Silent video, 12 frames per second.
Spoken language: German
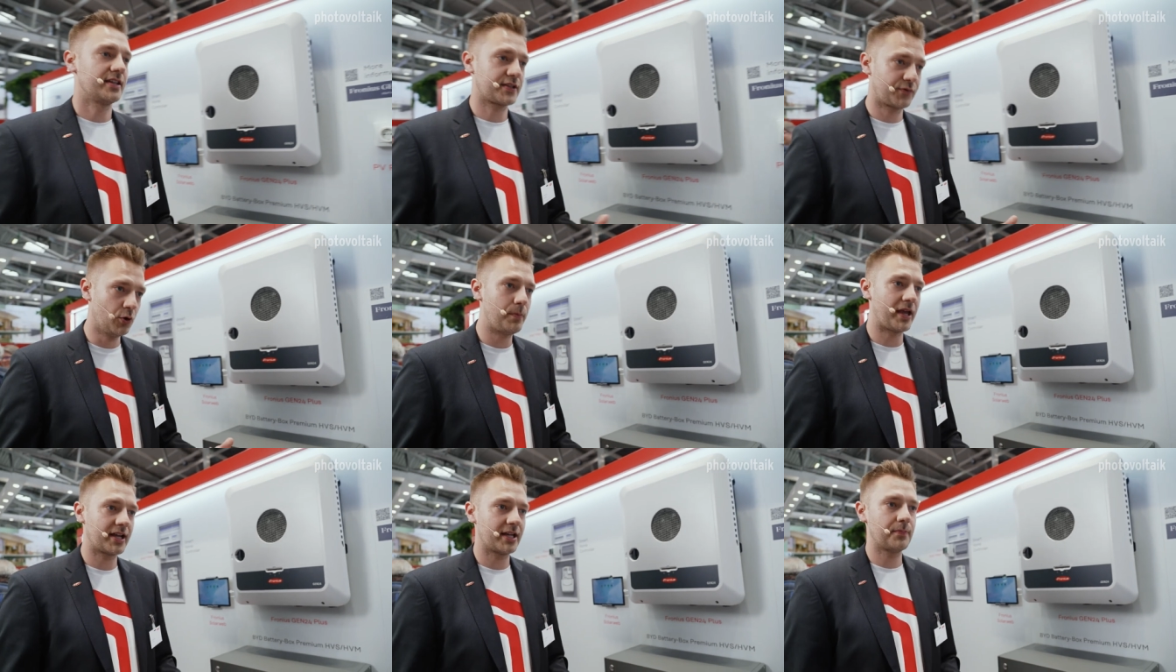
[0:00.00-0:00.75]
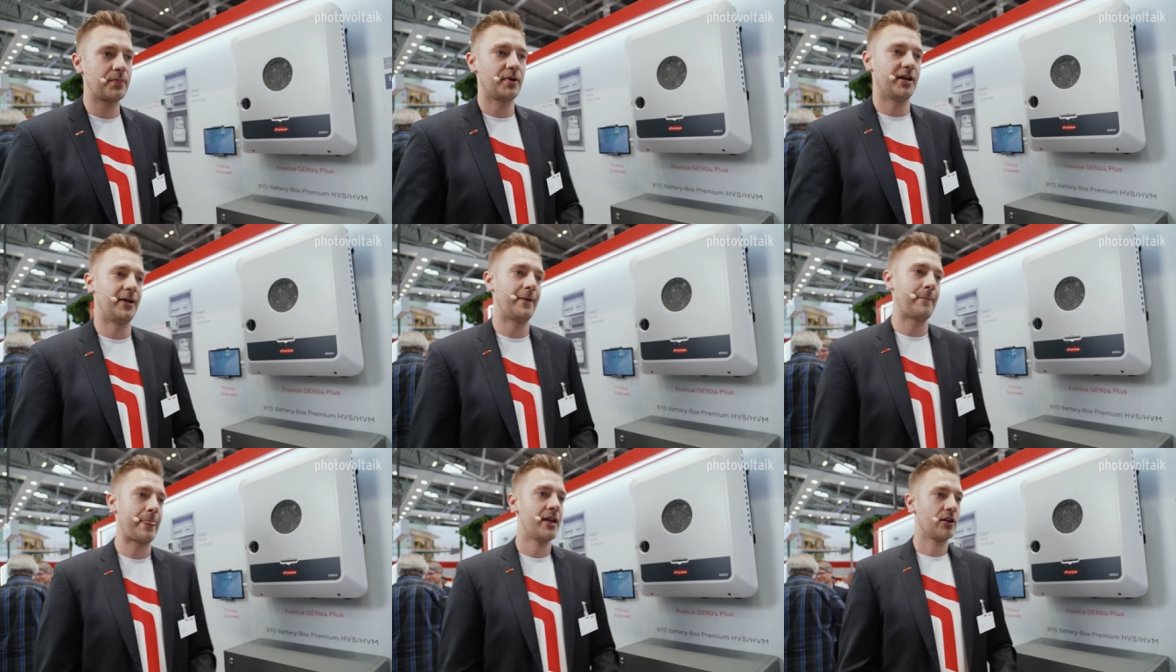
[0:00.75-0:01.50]
das Full Backup
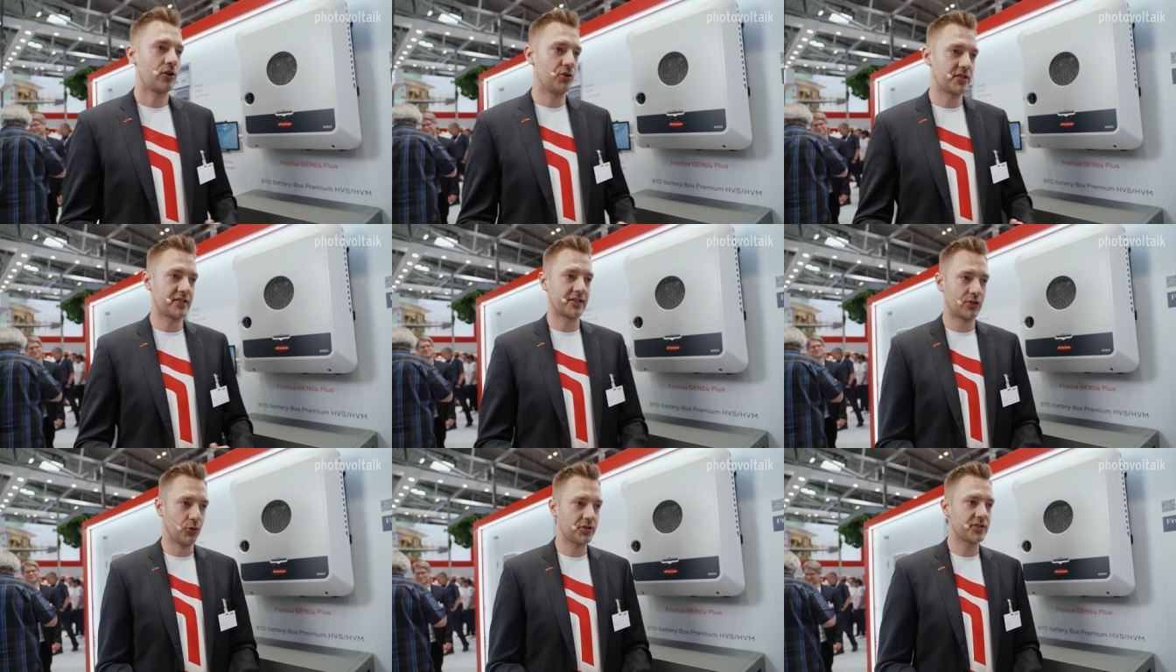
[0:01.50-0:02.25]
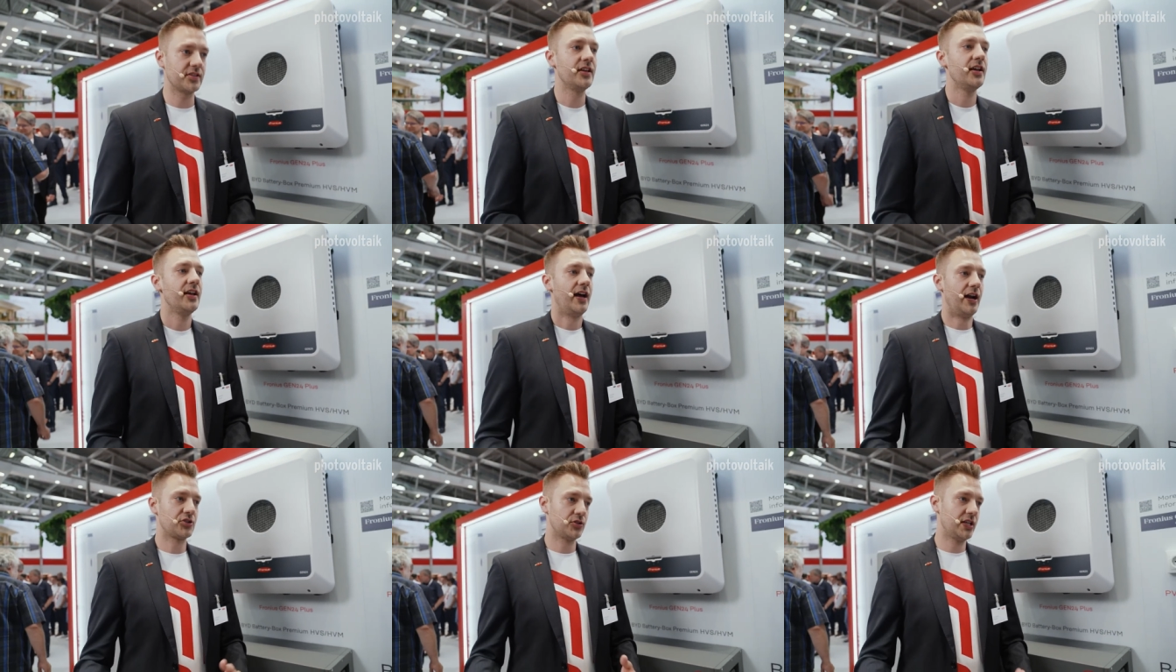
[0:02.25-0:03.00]
ähm, grundsätzlich nutzen.
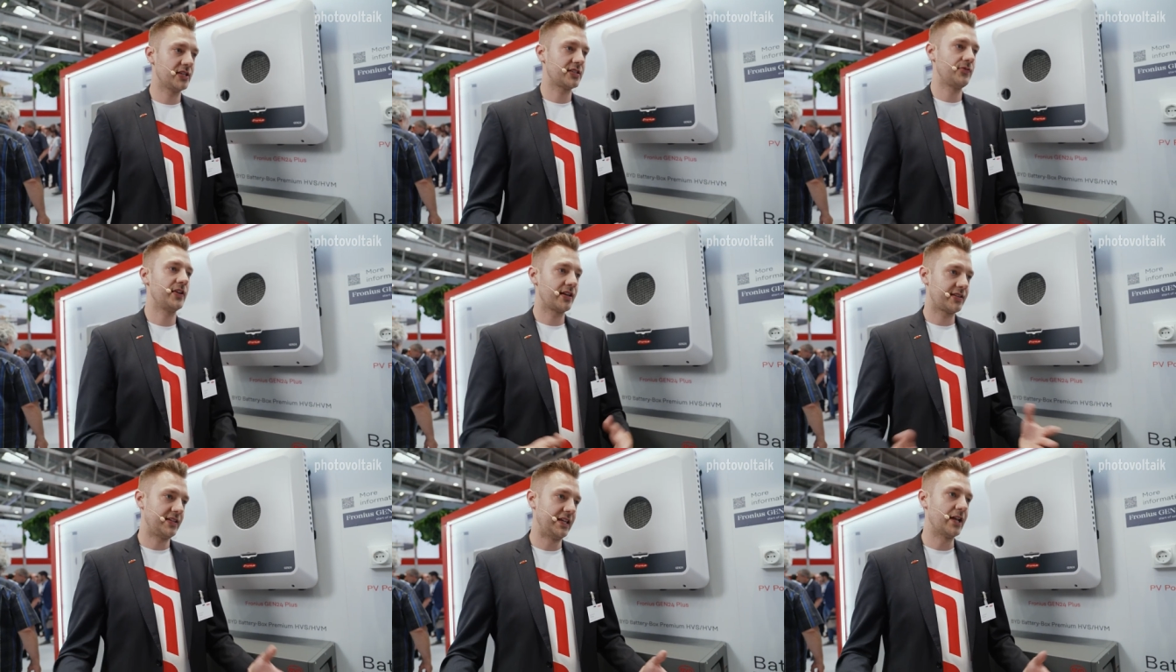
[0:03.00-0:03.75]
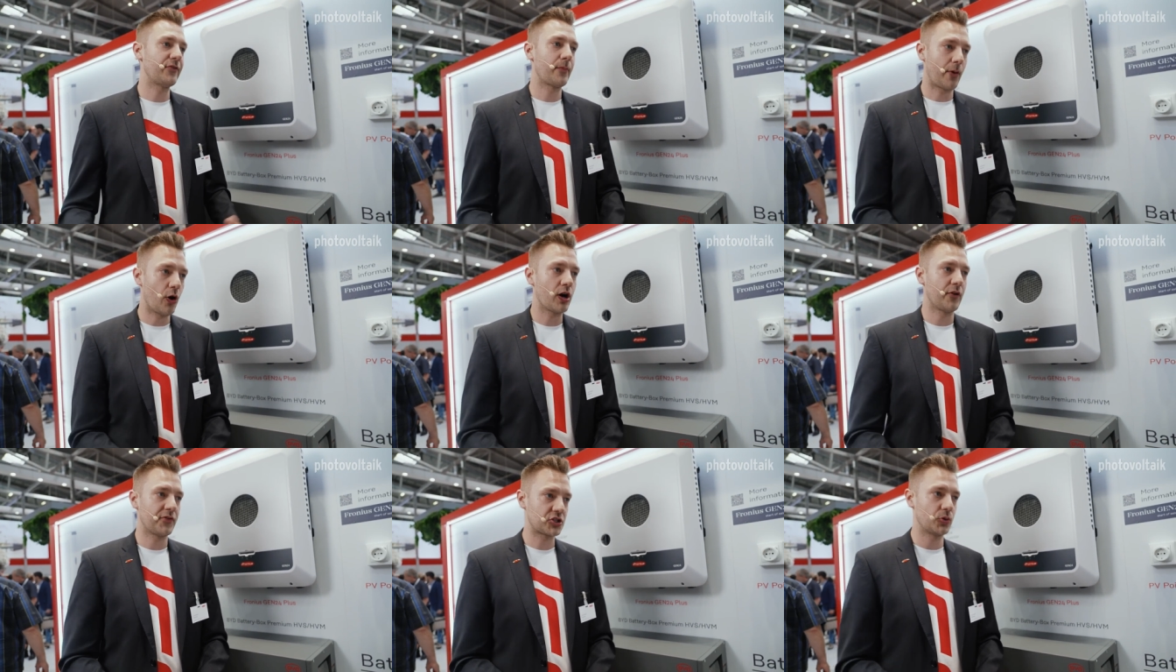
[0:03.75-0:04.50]
Also hier ist dann wirklich jeder
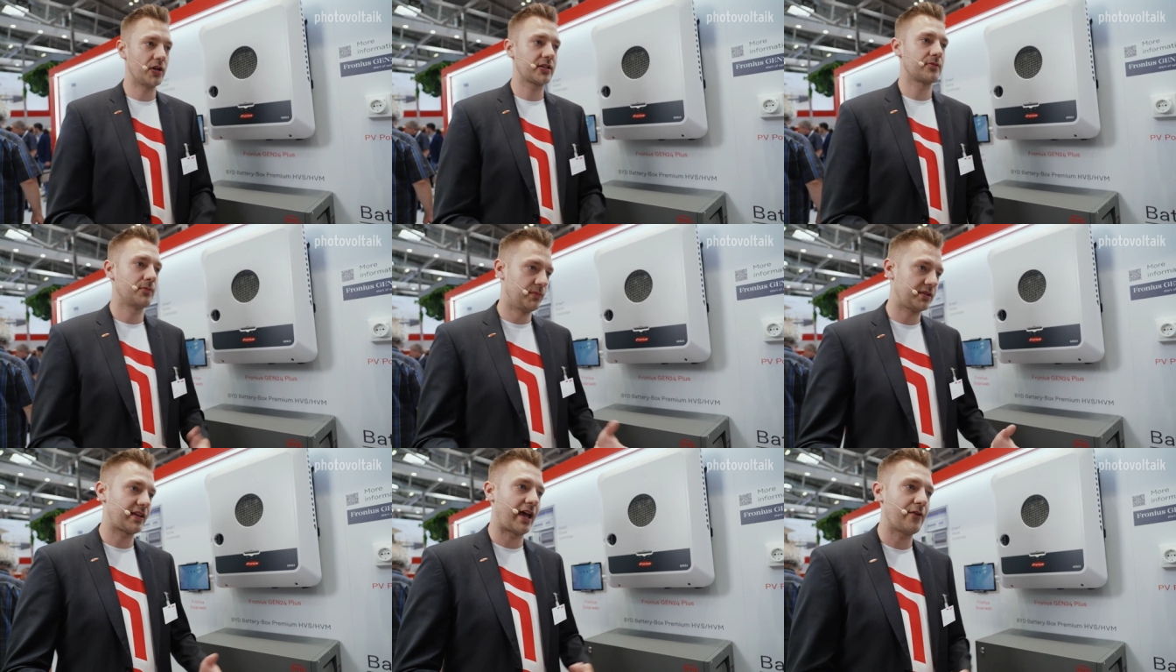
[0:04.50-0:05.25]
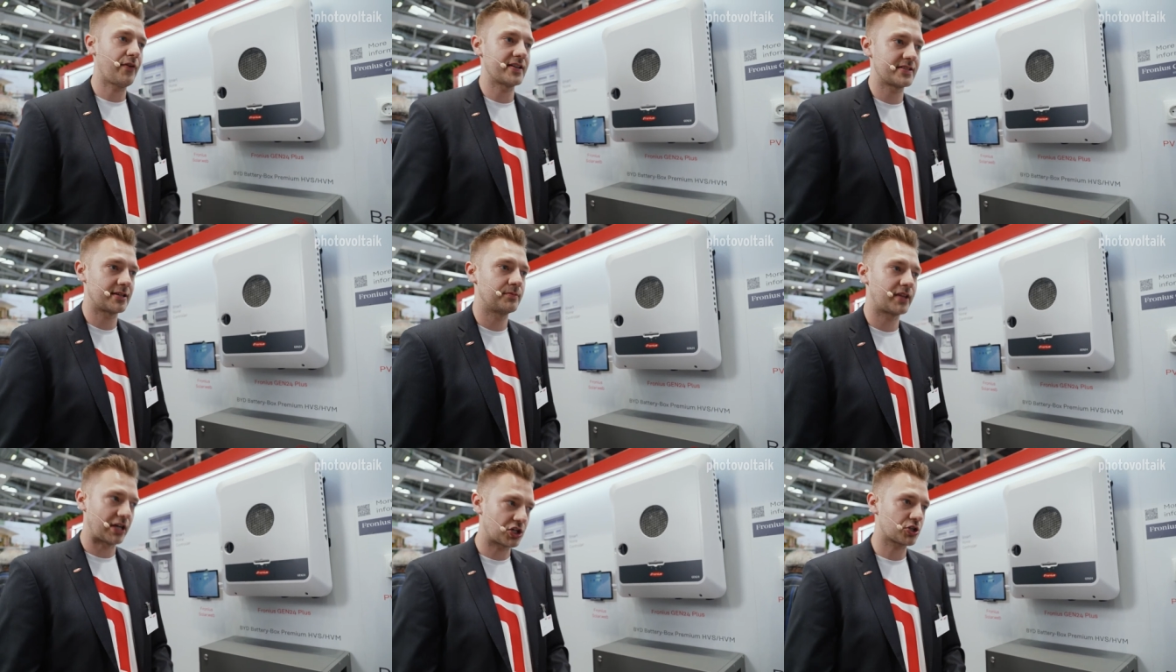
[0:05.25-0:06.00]
Verbraucher versorgt mit dreiphasigen
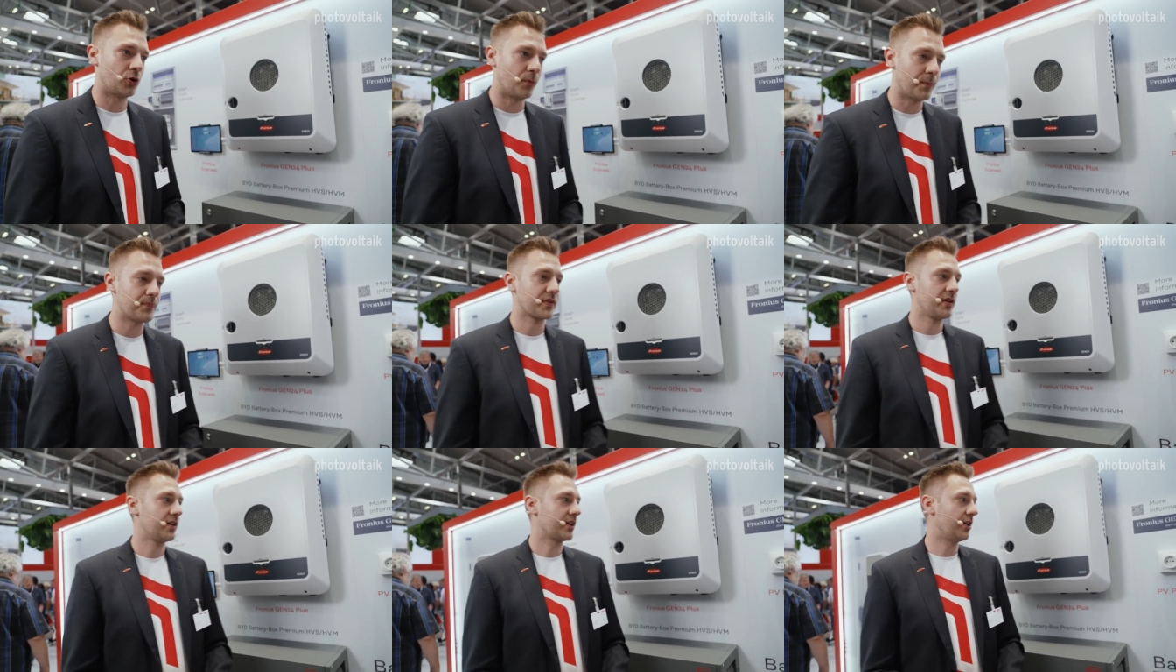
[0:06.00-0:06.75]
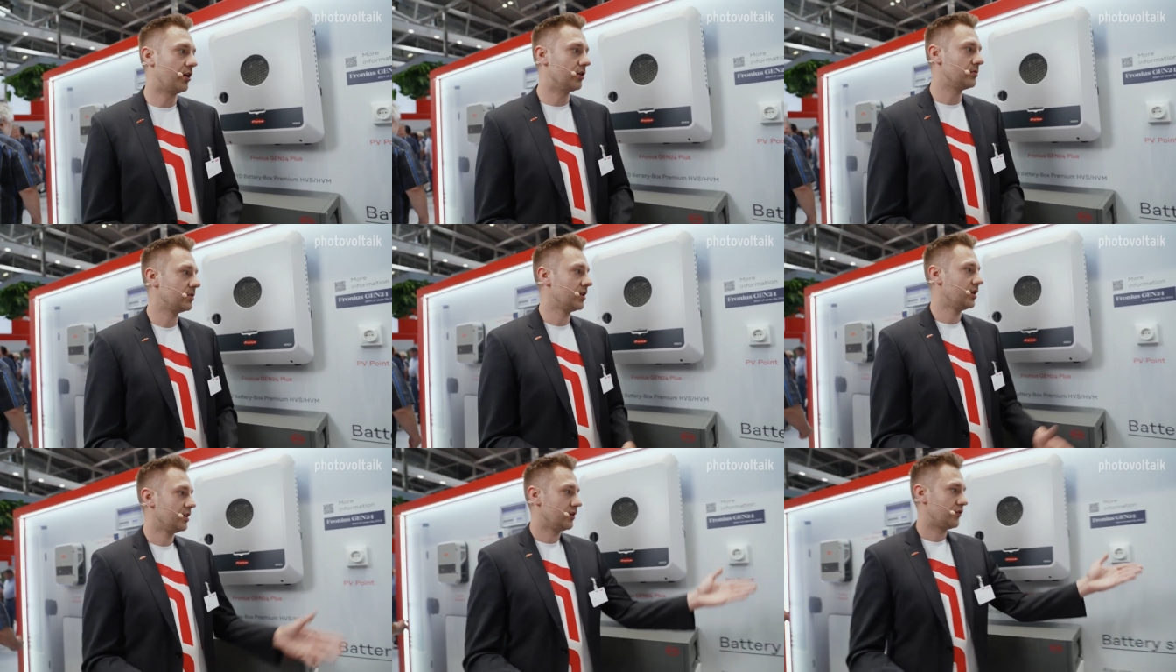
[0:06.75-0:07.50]
Drehstrom. Genau.
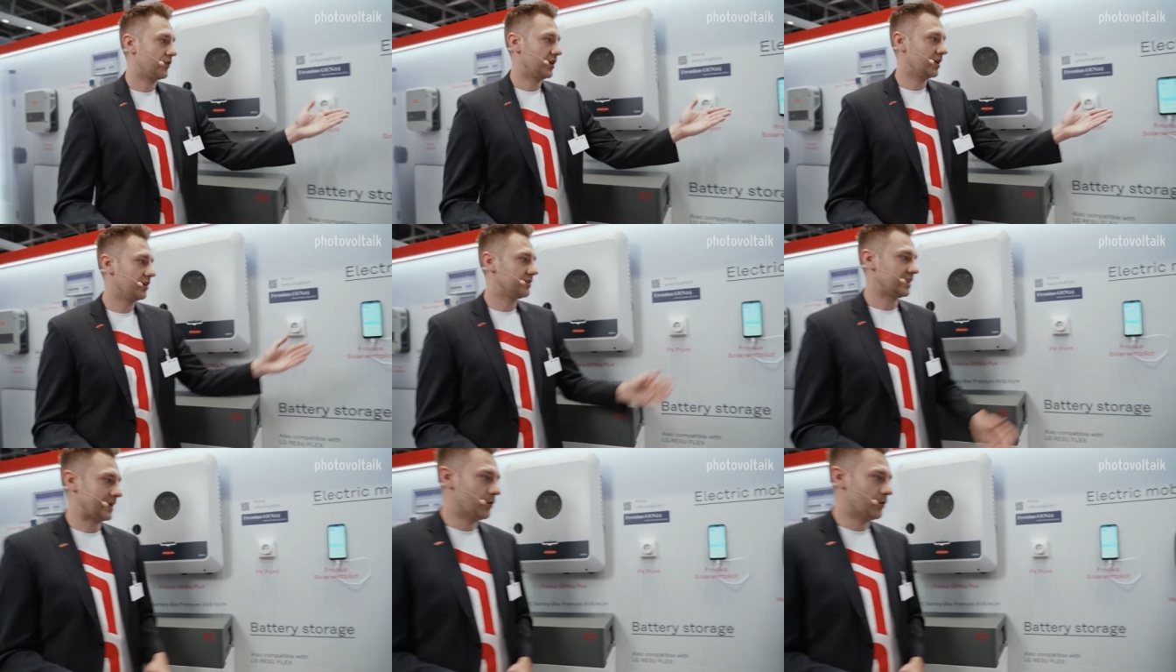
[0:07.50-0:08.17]
Für die